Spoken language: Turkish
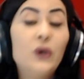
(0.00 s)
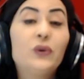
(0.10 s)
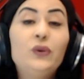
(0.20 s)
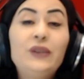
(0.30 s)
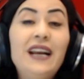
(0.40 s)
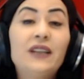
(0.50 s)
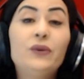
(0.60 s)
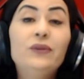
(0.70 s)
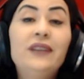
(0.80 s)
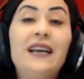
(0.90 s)
güzel
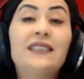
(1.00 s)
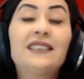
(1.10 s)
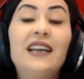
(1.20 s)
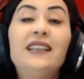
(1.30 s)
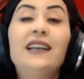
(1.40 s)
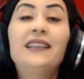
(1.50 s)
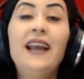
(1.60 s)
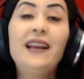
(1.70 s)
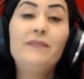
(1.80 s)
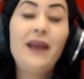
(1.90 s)
günler sana
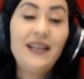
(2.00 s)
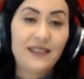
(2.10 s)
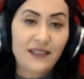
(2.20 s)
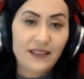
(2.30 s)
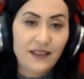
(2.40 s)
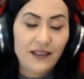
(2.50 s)
gelmez,